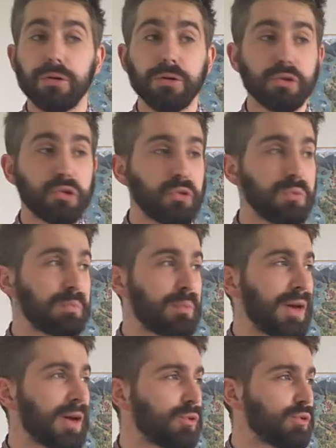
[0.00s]
aucune
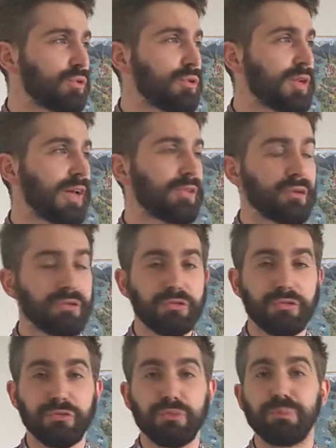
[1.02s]
perte, aucune
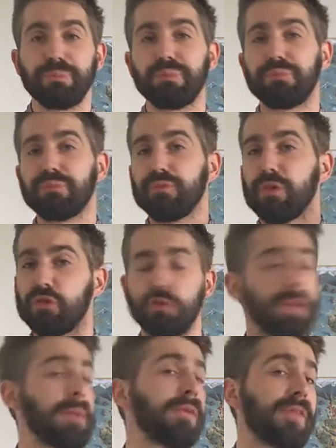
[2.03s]
latence
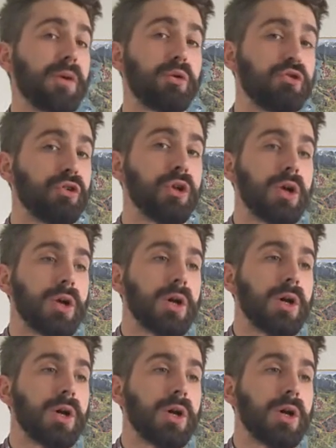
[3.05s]
supplémentaire au jeu.